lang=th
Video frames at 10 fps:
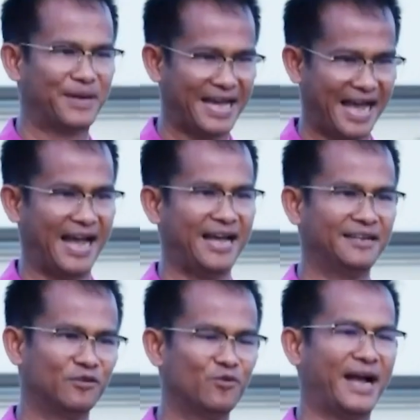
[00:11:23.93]
ไปหา
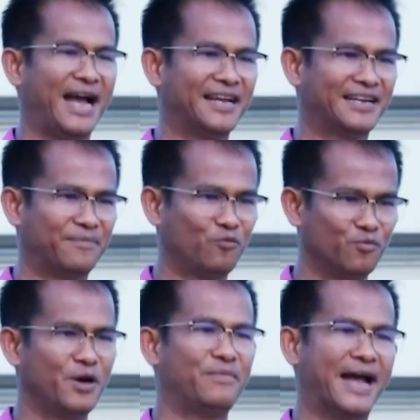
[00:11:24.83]
ลูกค้านะครับ ก
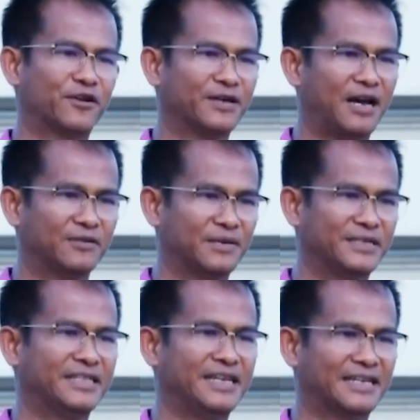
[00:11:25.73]
ลุ่มเป้าหมายของเราใน
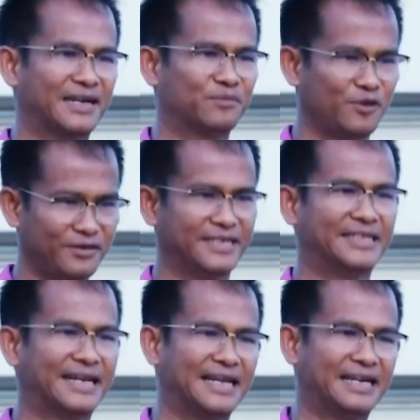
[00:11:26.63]
พื้นที่นะครับนอกเหนือ
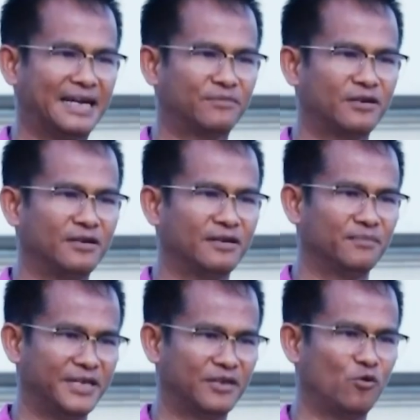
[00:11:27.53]
จากนั้นนะครับ ก็
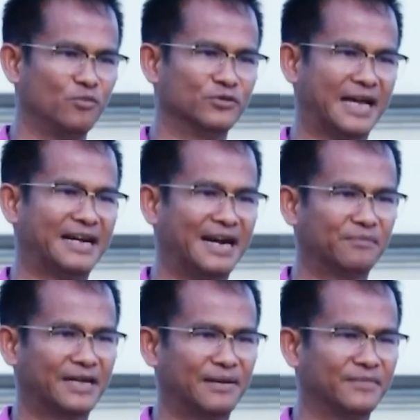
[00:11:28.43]
มีกลุ่มอุตสาหกรร
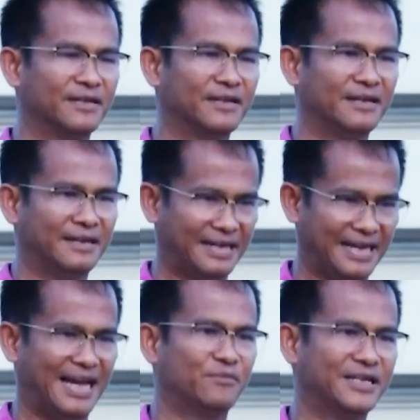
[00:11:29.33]
มนะครับ ห
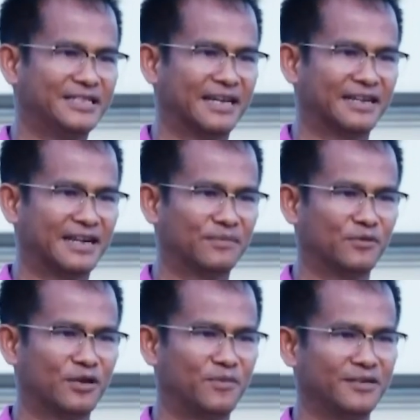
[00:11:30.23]
ลาย ๆ บริษัทนะครับ โดยเฉ